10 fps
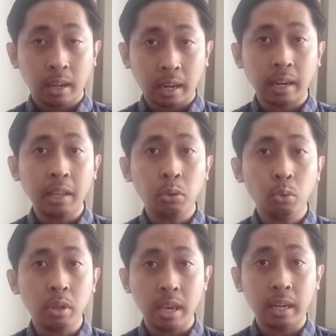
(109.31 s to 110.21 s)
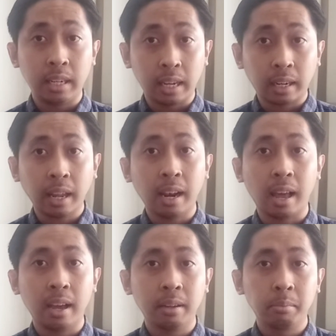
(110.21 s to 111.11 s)
Karena itu, ia dengan
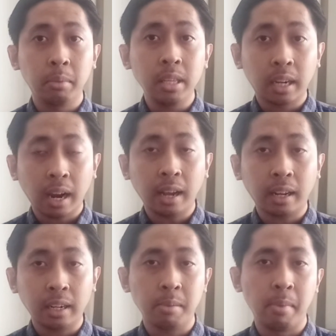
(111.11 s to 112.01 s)
rela menyerahkan